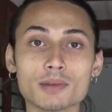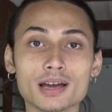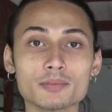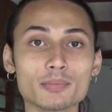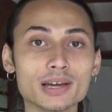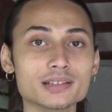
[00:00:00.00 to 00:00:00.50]
my
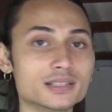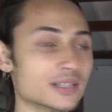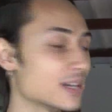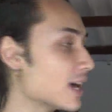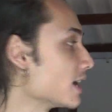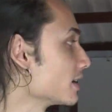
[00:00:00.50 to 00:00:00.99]

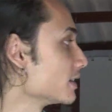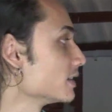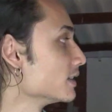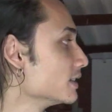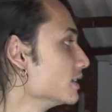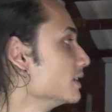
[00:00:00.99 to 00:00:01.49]
pets dan
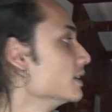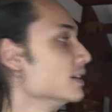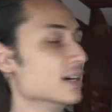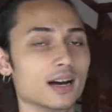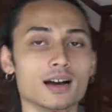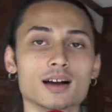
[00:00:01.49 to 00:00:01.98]

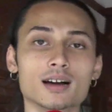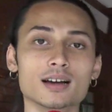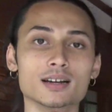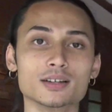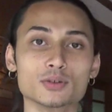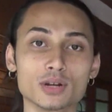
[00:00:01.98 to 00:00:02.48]

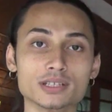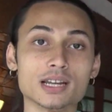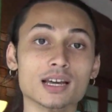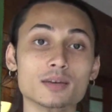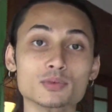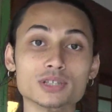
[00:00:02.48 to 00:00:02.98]
uh, nulis
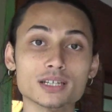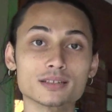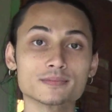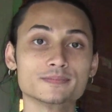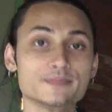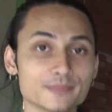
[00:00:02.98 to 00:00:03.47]
lagi musik.
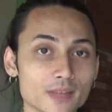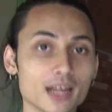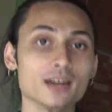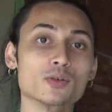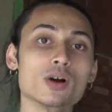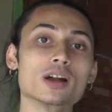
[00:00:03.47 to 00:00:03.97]

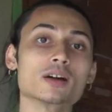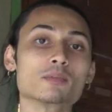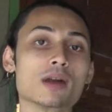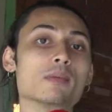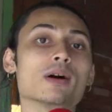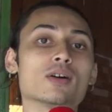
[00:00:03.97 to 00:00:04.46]
Dan gue ada
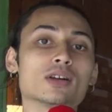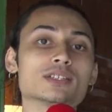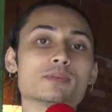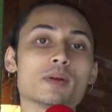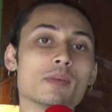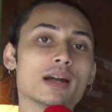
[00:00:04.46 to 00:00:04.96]
beberapa
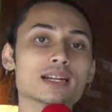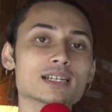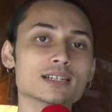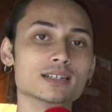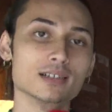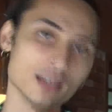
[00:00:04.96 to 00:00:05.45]
koleksi pribadi.
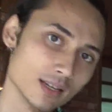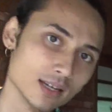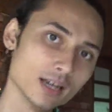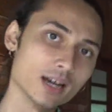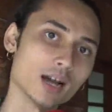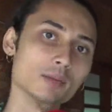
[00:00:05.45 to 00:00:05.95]

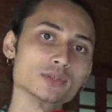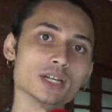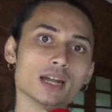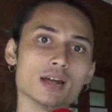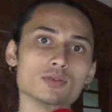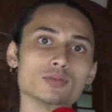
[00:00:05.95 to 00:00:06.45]
Come
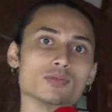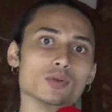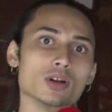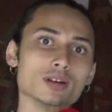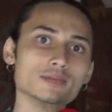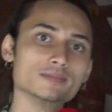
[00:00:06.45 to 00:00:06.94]
check it out if you
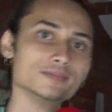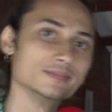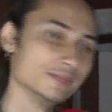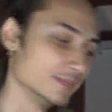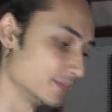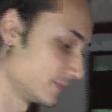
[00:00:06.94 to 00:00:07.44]
want.
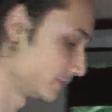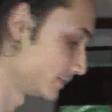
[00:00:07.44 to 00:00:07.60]
Oh,